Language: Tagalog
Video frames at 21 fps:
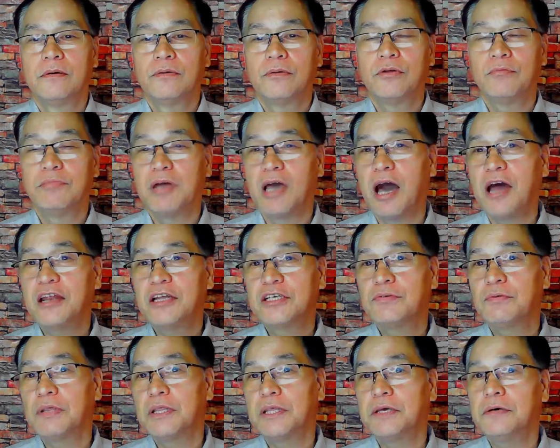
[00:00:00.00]
To be honest
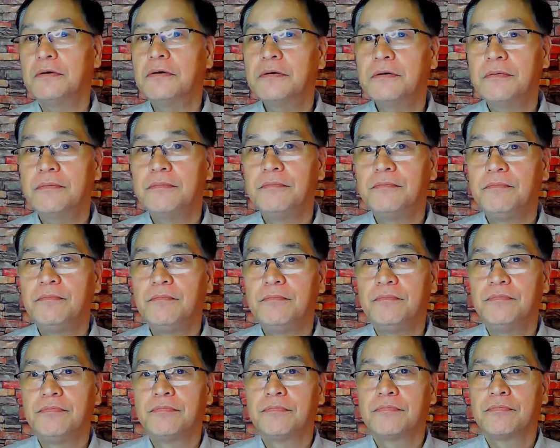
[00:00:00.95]
with you,
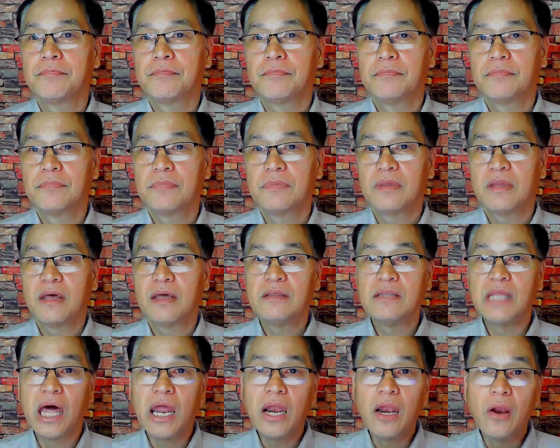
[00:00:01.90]

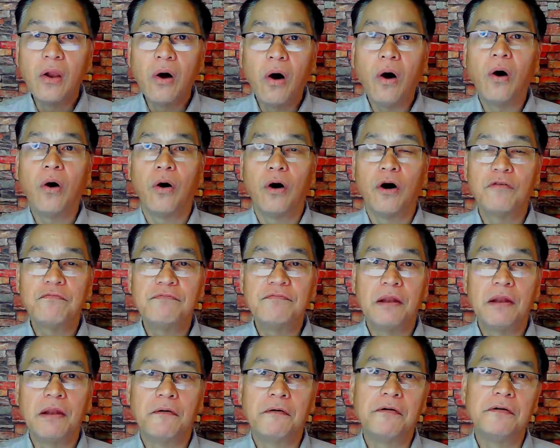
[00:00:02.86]
the law of
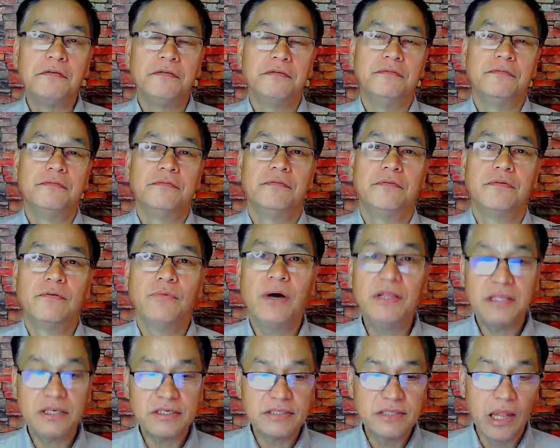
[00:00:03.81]
the Lord.
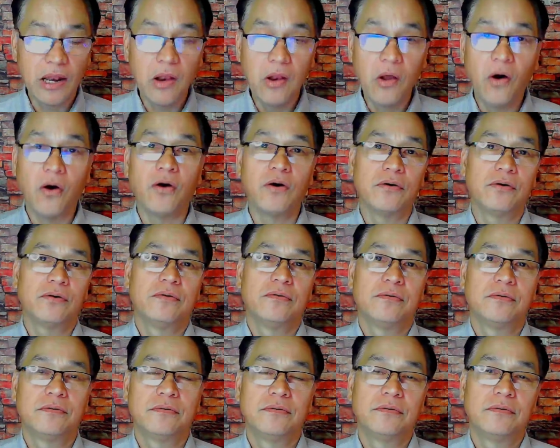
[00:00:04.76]
What is the law
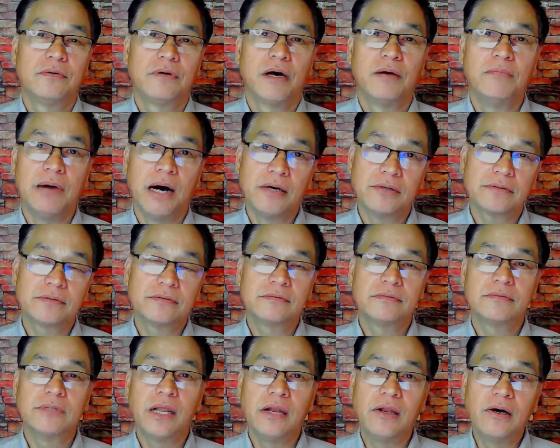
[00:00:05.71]
about?
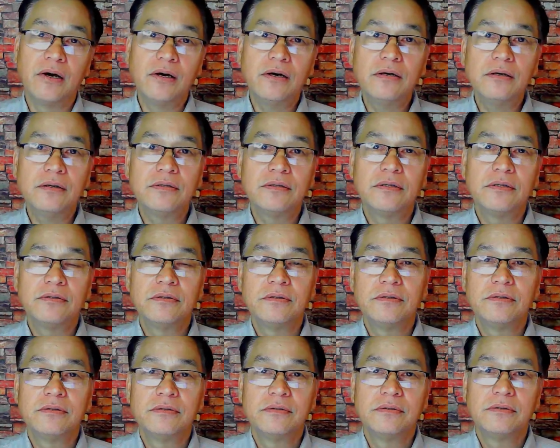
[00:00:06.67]
The law,
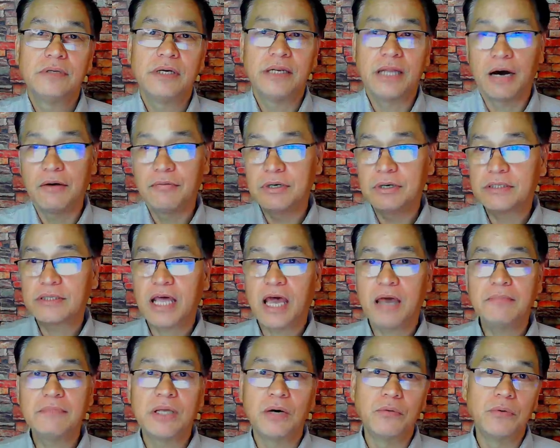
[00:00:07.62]
in our
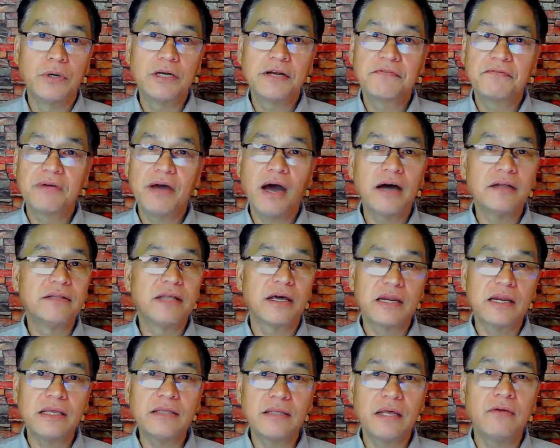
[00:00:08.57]
time, the Word of God, the
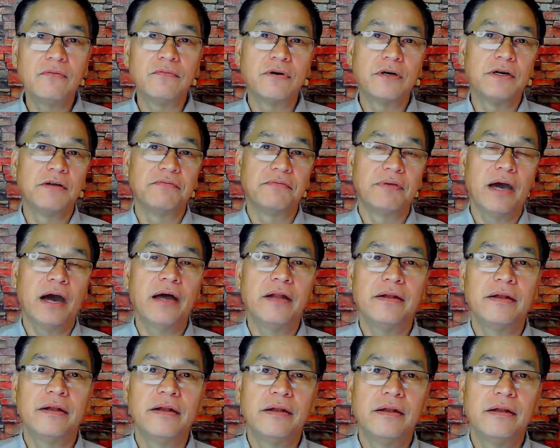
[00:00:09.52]
written Word of God.
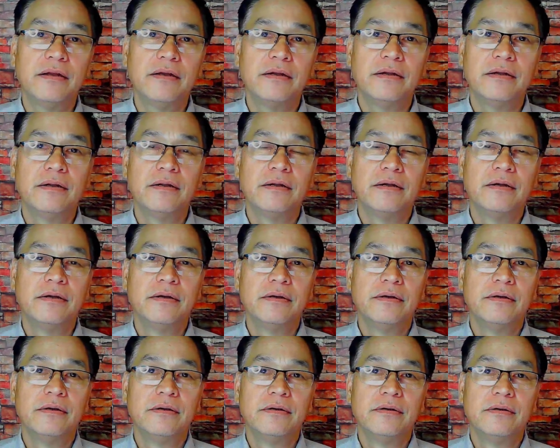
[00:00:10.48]

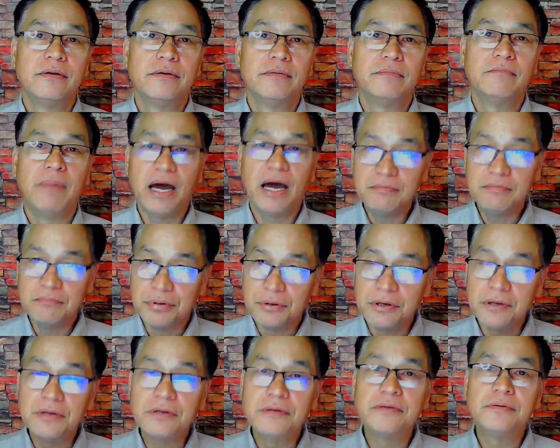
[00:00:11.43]
Bible,